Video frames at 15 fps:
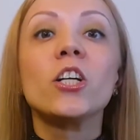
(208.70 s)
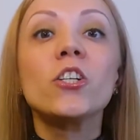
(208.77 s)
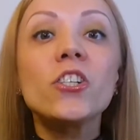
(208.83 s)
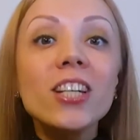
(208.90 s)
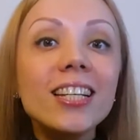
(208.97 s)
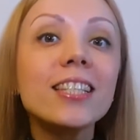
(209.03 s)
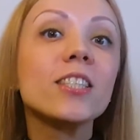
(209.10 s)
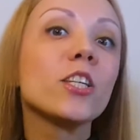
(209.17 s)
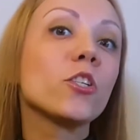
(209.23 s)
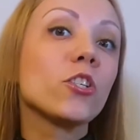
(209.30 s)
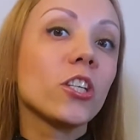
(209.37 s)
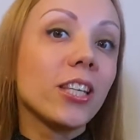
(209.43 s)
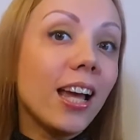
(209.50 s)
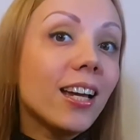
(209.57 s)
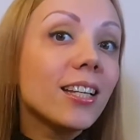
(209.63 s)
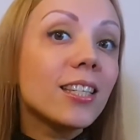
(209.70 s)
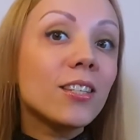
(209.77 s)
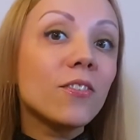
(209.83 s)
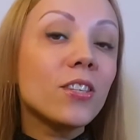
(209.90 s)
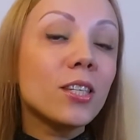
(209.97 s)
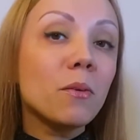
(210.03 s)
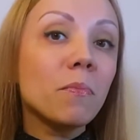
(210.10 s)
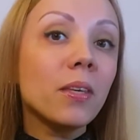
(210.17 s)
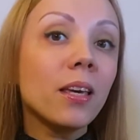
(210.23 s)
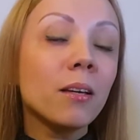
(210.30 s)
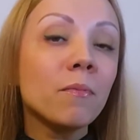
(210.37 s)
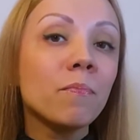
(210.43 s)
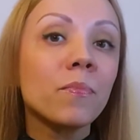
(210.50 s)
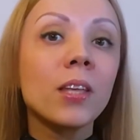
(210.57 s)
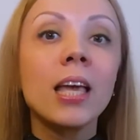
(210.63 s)
Жизнь начинается в
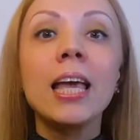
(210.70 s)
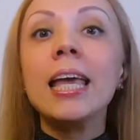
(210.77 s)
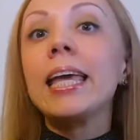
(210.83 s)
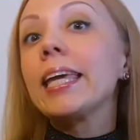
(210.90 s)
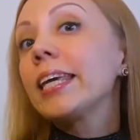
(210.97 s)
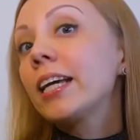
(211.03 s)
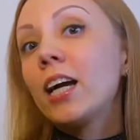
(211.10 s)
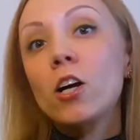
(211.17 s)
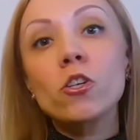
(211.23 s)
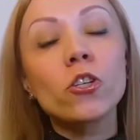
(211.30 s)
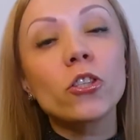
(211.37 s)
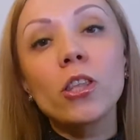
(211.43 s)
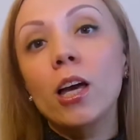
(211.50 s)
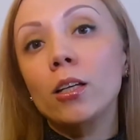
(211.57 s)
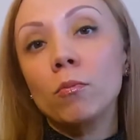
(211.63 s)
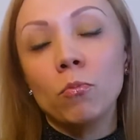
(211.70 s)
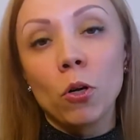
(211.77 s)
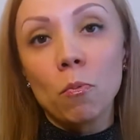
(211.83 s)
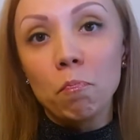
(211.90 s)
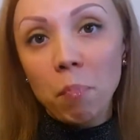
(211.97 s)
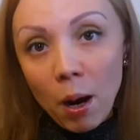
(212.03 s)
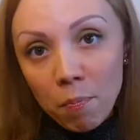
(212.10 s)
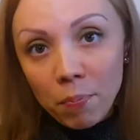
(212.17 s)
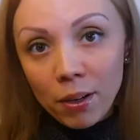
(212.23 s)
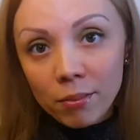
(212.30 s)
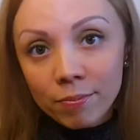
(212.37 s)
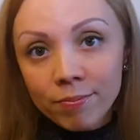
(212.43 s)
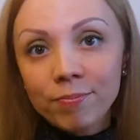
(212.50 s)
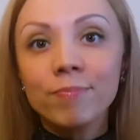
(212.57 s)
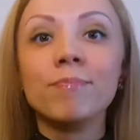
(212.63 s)
семье – и как считает мой
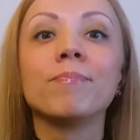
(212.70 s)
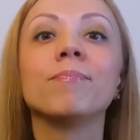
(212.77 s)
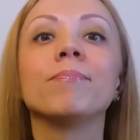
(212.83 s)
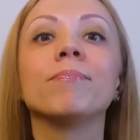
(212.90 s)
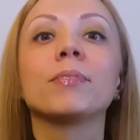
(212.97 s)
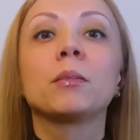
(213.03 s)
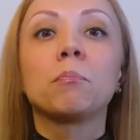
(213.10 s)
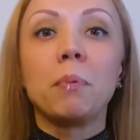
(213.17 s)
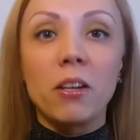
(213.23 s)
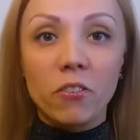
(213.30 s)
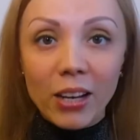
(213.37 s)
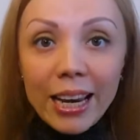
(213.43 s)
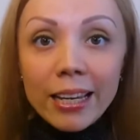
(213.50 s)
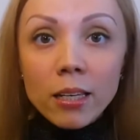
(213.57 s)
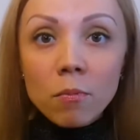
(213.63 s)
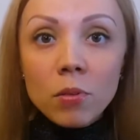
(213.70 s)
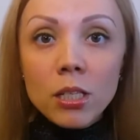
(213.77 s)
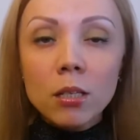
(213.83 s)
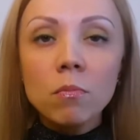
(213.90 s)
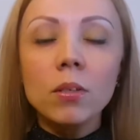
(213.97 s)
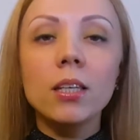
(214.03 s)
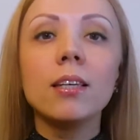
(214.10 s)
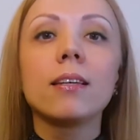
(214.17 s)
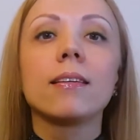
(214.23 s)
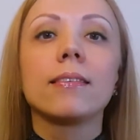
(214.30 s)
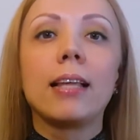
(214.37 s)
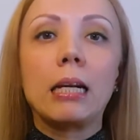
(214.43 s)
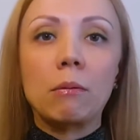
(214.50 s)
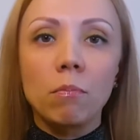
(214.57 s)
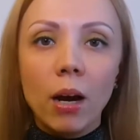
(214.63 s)
папа, с появлением семьи
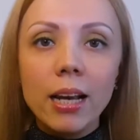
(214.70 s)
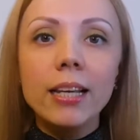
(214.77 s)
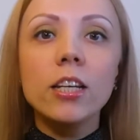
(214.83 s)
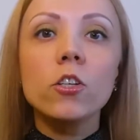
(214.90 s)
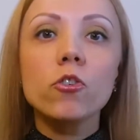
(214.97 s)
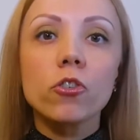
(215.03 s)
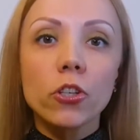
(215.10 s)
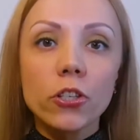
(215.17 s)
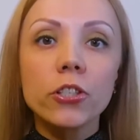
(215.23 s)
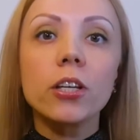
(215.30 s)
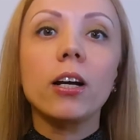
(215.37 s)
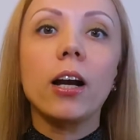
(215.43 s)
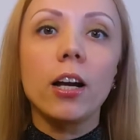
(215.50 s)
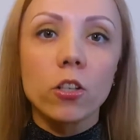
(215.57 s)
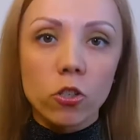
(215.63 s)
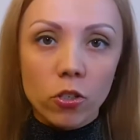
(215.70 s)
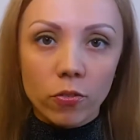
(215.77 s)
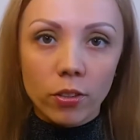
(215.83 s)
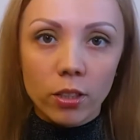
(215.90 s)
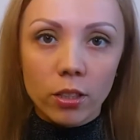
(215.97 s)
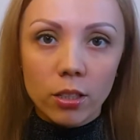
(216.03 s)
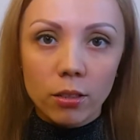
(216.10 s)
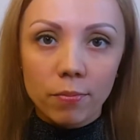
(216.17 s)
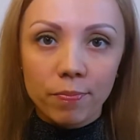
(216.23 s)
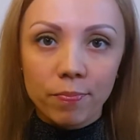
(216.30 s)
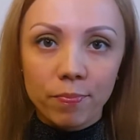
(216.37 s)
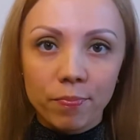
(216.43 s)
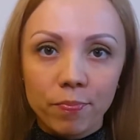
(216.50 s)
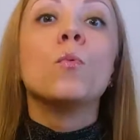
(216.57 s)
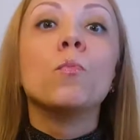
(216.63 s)
нормальная жизнь заканчивается.
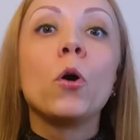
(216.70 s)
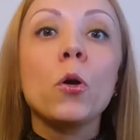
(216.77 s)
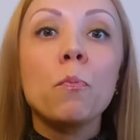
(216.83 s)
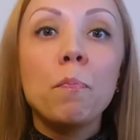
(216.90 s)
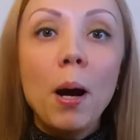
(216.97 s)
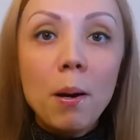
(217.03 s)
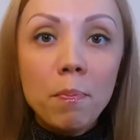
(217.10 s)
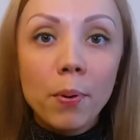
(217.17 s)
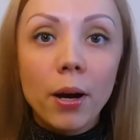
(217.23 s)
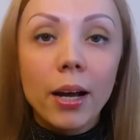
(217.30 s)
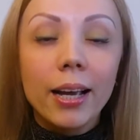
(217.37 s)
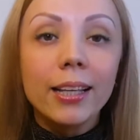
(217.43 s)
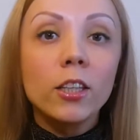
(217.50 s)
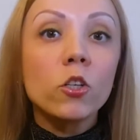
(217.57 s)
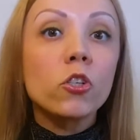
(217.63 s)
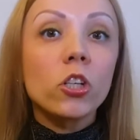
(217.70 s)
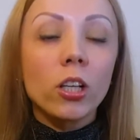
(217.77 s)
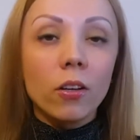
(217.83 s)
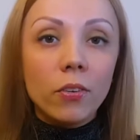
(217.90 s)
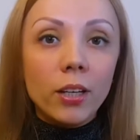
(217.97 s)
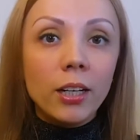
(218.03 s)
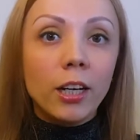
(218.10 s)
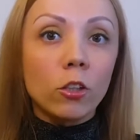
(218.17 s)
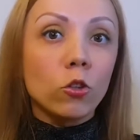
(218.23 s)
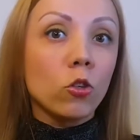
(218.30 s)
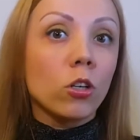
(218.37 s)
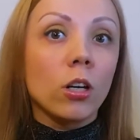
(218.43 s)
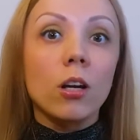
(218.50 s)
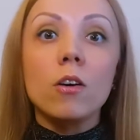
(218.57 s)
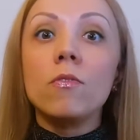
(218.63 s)
Мой папа – это человек,
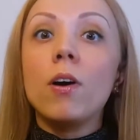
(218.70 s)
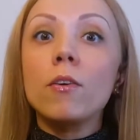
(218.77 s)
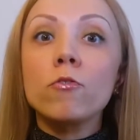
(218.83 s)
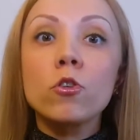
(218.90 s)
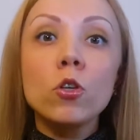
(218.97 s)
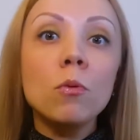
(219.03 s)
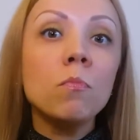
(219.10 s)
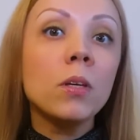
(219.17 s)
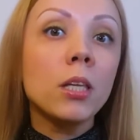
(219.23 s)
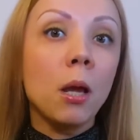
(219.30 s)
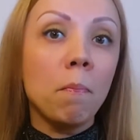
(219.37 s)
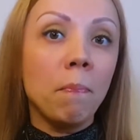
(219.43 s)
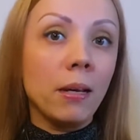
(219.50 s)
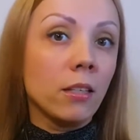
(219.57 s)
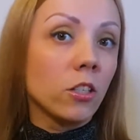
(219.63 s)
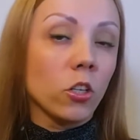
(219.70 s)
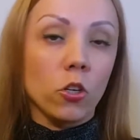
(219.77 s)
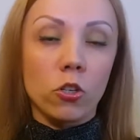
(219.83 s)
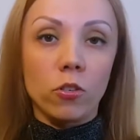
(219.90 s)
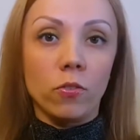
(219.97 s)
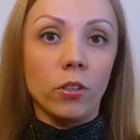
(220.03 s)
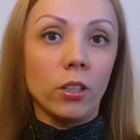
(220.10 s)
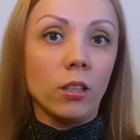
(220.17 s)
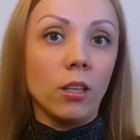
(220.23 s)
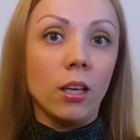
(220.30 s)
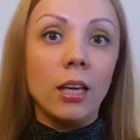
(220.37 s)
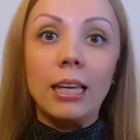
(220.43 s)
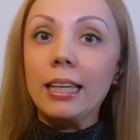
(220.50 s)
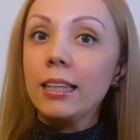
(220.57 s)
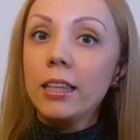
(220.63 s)
который во всем меня поддерживает
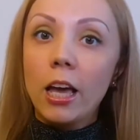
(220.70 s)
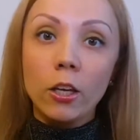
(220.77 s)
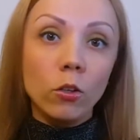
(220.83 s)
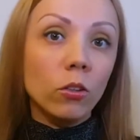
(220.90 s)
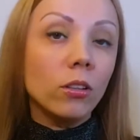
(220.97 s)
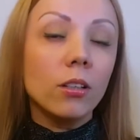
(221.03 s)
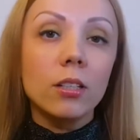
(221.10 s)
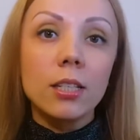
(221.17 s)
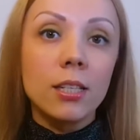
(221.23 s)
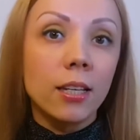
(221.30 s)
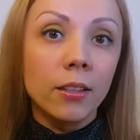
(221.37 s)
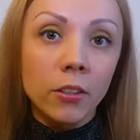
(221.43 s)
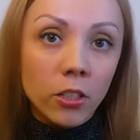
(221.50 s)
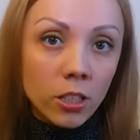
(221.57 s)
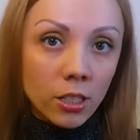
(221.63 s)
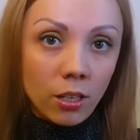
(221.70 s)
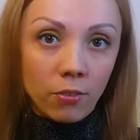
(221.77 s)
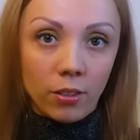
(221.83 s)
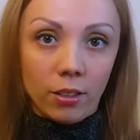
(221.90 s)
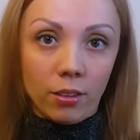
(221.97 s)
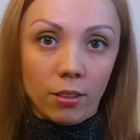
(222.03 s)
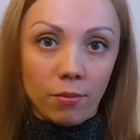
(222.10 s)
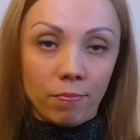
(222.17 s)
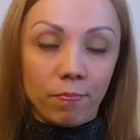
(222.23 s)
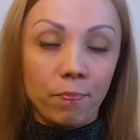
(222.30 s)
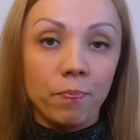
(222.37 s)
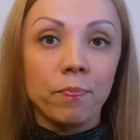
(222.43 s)
и дает ценные советы.